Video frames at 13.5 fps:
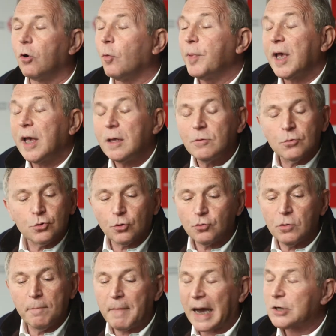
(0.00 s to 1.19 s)
européenne
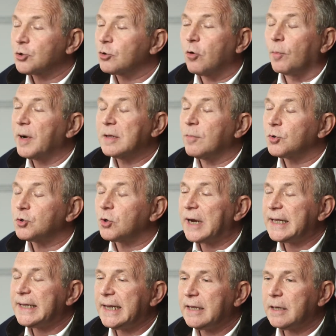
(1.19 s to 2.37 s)
aujourd'hui marche complètement sur la
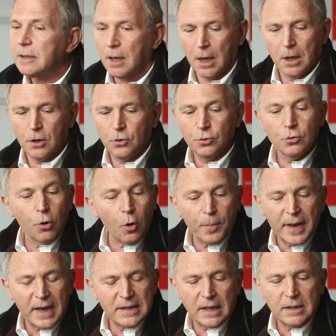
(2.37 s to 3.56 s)
tête. L'Union
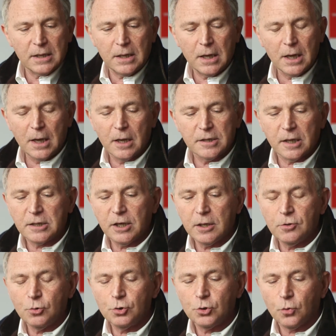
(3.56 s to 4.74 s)
européenne a des
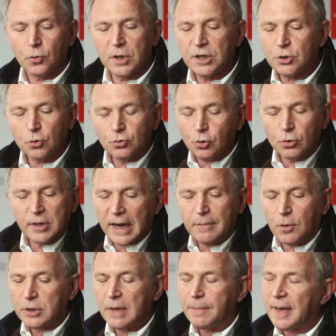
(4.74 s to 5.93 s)
institutions qui sont
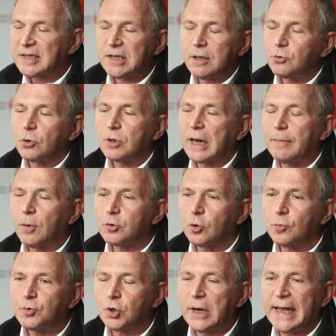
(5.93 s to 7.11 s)
totalement dépassées, totalement
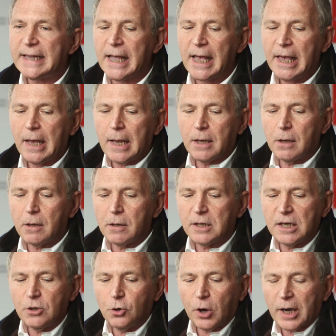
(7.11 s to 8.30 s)
obsolètes, euh,
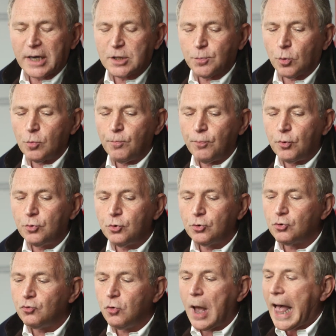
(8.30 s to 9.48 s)
qui ne correspondent plus du
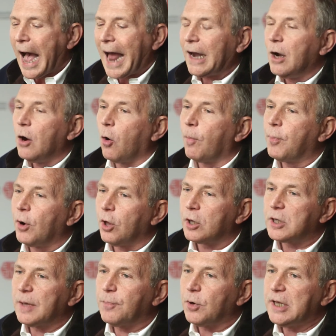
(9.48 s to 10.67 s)
tout à l'ampleur
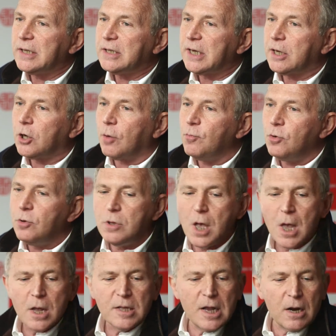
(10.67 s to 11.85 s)
des politiques communes.
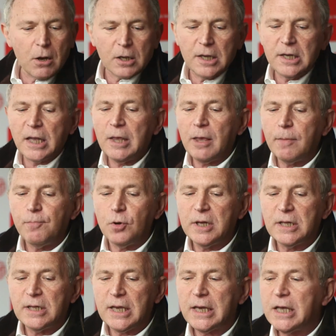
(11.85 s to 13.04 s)
Dès lors qu'il y a des
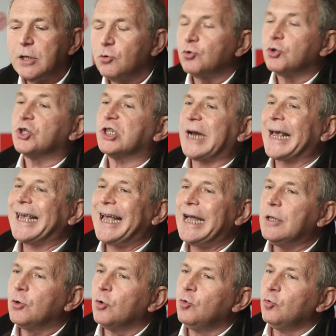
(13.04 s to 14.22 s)
politiques qui touchent chacun
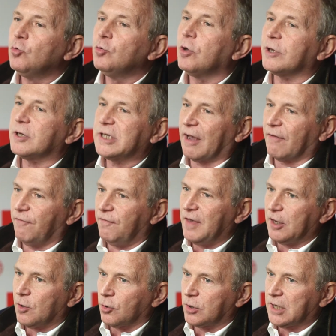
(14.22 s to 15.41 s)
de nous dans sa
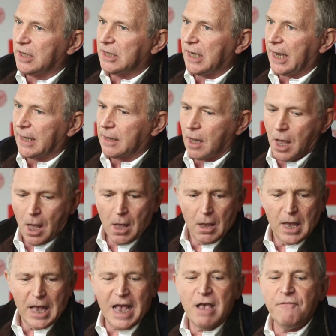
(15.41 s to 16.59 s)
vie quotidienne,
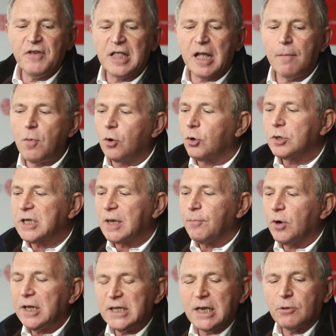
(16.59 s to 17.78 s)
Évidemment que ces
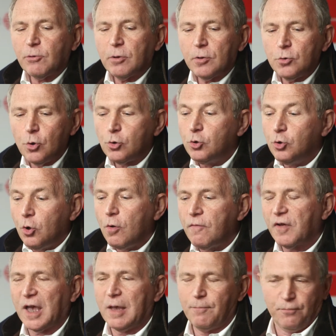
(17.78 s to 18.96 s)
politiques ne
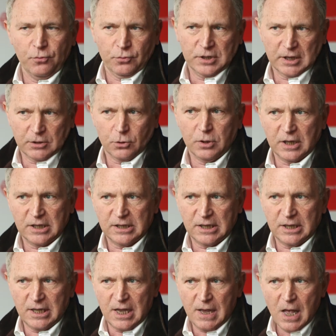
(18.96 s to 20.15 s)
devraient plus être
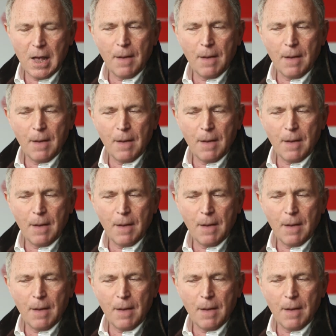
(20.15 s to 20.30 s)
décidées